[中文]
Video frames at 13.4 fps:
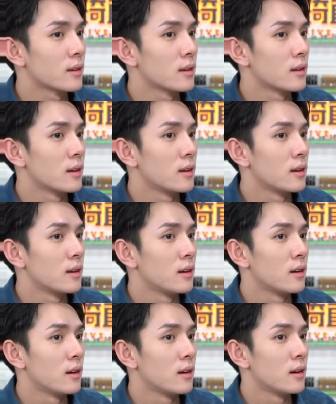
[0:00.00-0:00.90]
这个不
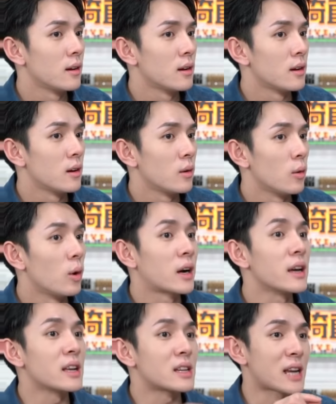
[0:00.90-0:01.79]
用。
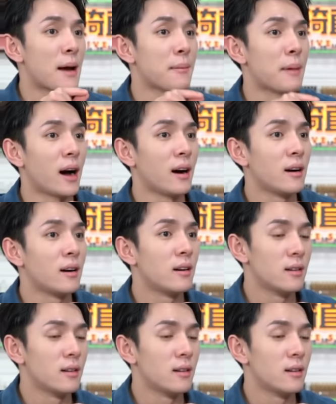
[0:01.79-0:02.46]
我可以拆吗？